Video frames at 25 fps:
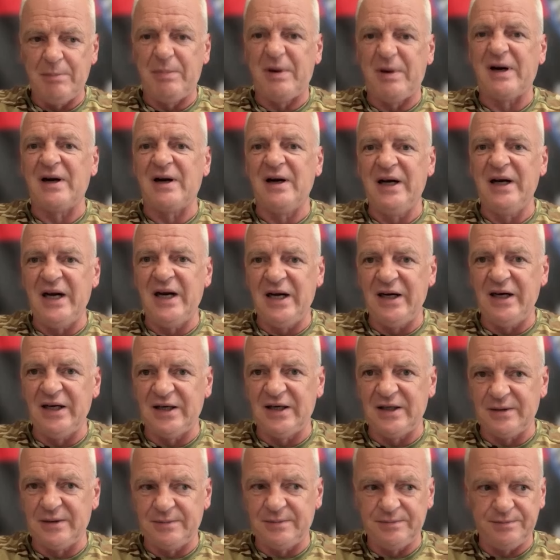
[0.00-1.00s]

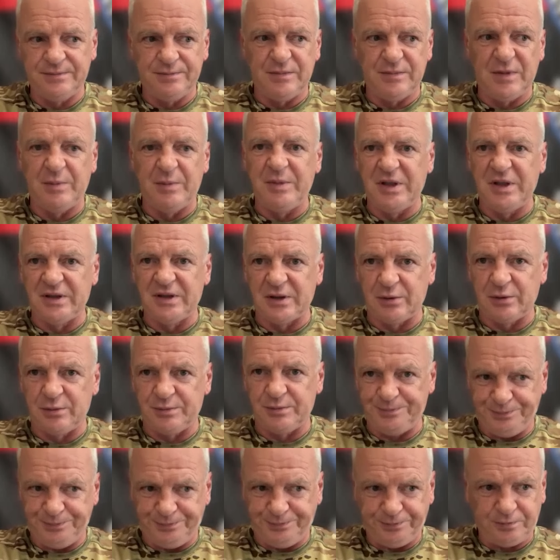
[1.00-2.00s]
параллельных моментов
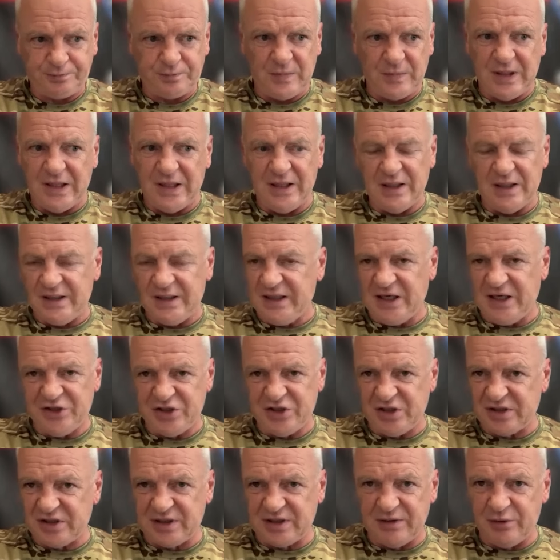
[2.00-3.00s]
я
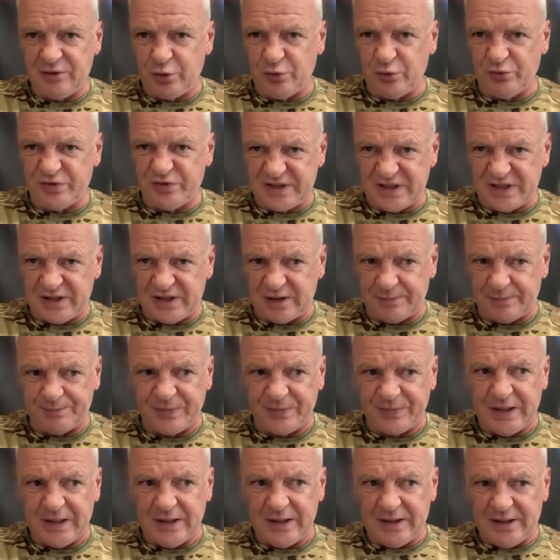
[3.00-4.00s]
сейчас говорю в
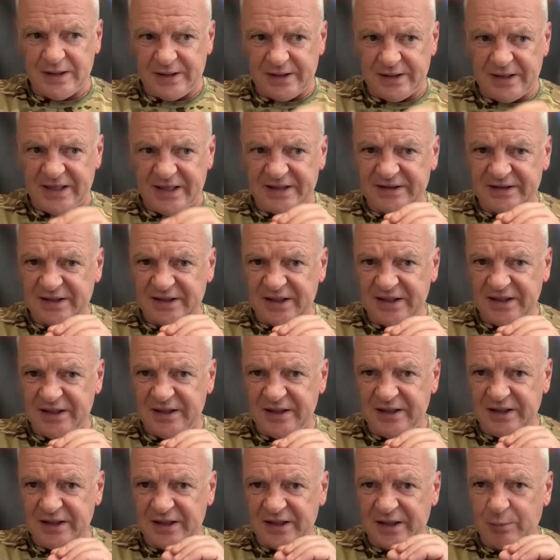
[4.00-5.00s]
целом, это
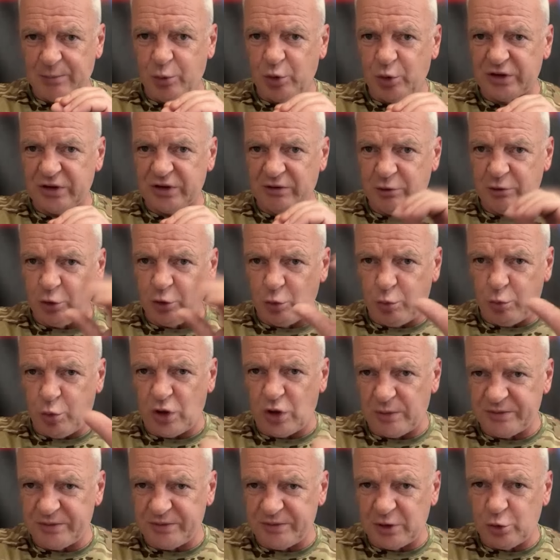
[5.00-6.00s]
и работа в
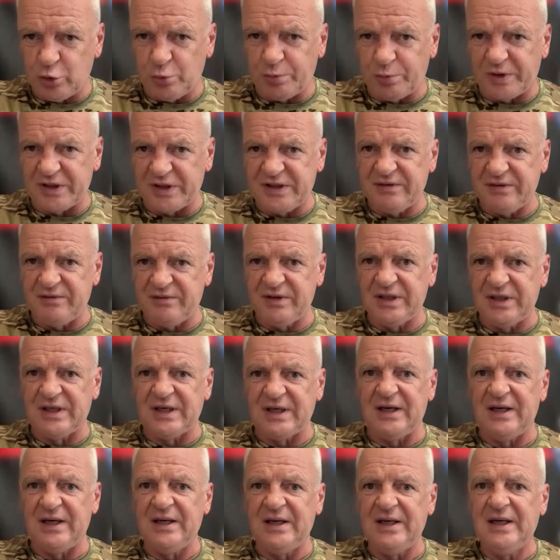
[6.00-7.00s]
глубоком тылу
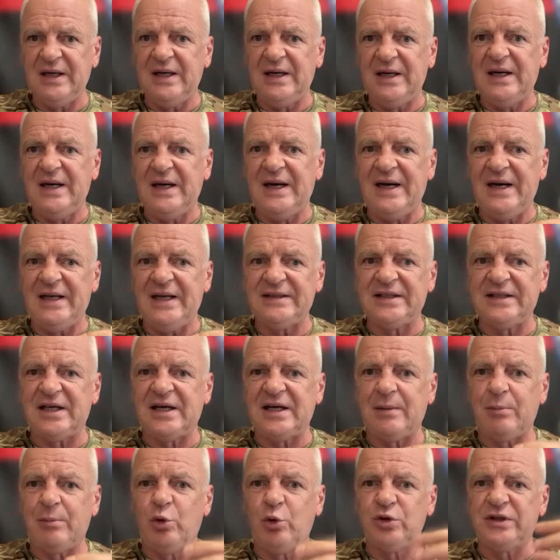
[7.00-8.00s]
противника,
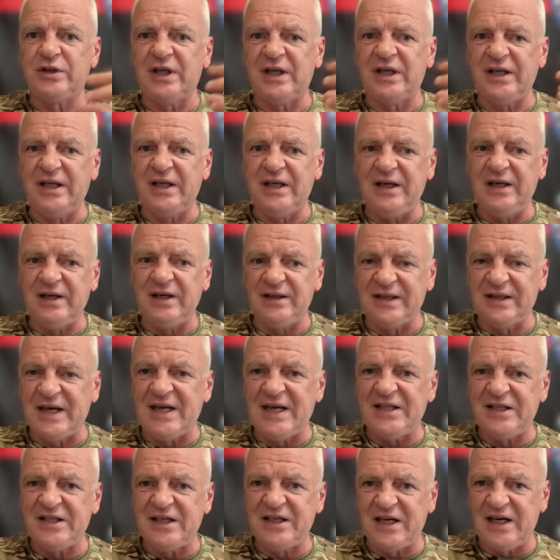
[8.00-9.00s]
это работа и
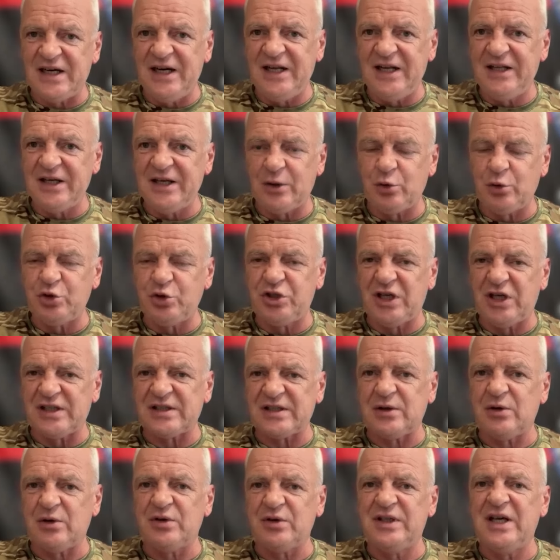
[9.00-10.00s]
на этих линиях
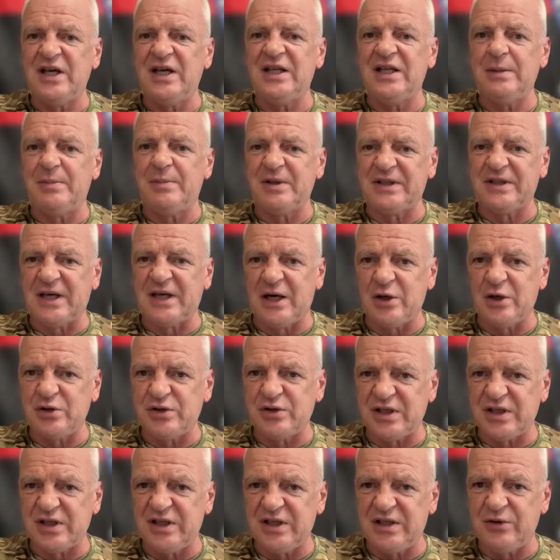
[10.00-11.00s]
участков, где они
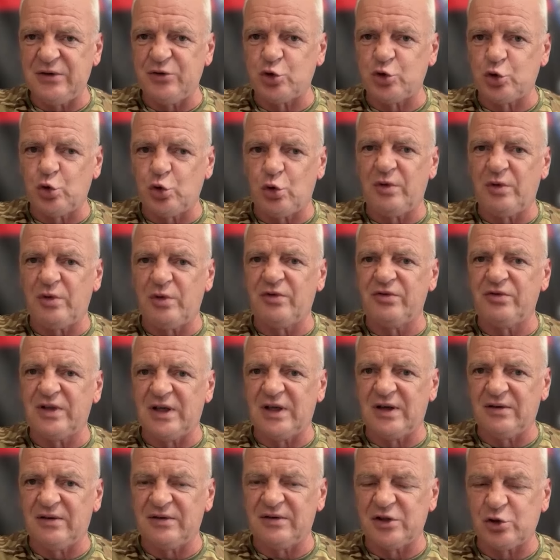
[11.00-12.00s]
пытаются идти в штурм,
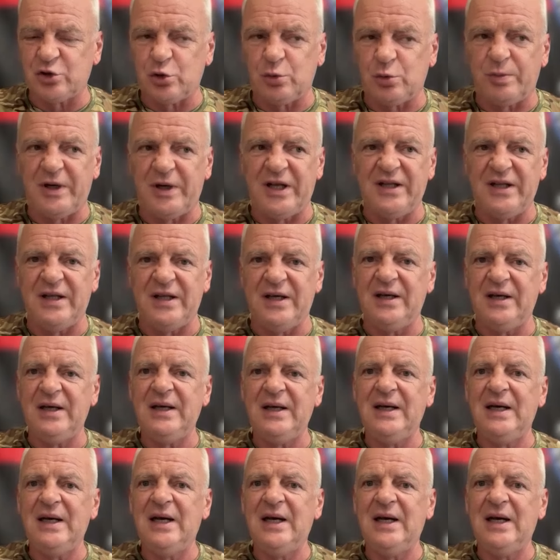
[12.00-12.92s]
на наступление.